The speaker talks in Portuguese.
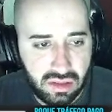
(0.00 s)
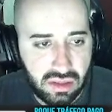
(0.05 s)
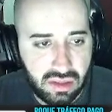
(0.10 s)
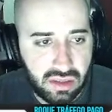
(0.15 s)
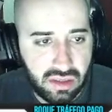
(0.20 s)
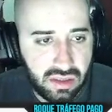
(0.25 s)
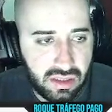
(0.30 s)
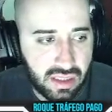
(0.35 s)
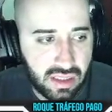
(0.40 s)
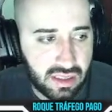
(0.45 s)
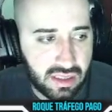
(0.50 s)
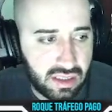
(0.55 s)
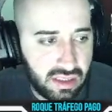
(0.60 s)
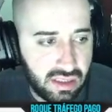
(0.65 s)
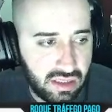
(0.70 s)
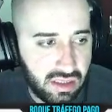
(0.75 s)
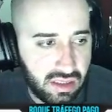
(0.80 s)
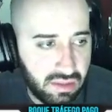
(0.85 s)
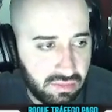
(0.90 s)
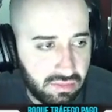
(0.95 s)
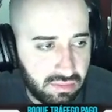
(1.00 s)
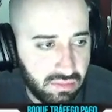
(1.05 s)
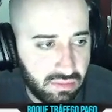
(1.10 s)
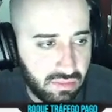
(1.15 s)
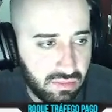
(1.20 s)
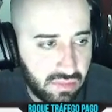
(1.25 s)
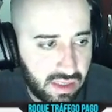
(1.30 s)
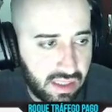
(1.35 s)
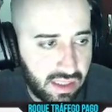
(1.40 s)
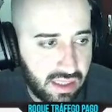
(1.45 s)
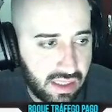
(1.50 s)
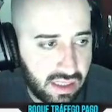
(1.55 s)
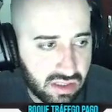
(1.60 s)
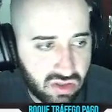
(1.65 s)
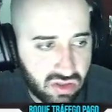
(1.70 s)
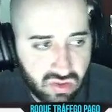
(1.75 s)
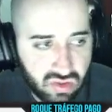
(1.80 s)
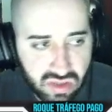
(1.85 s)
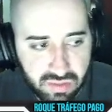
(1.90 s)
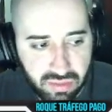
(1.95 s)
e aqui é
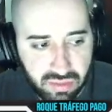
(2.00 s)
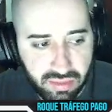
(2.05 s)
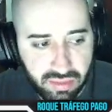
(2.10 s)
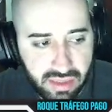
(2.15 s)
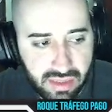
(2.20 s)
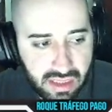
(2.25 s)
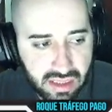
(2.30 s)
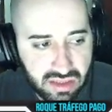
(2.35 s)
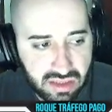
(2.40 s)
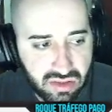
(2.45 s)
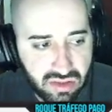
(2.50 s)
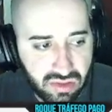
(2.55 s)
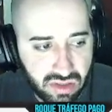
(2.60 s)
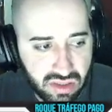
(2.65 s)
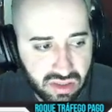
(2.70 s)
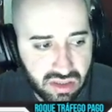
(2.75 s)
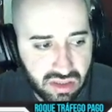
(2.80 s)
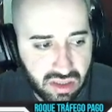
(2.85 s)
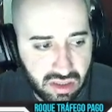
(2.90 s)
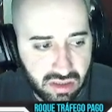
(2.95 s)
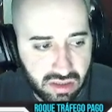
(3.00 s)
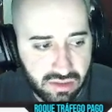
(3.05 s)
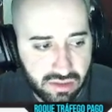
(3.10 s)
suas publicações, ó.